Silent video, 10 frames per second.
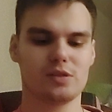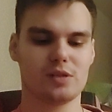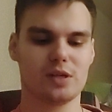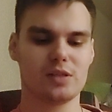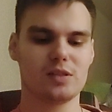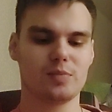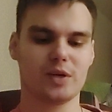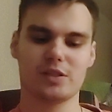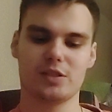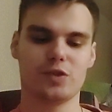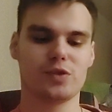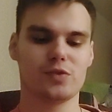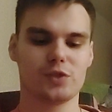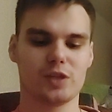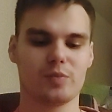с разницей практически в
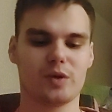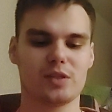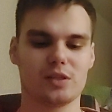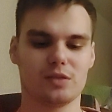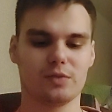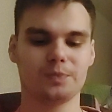60%.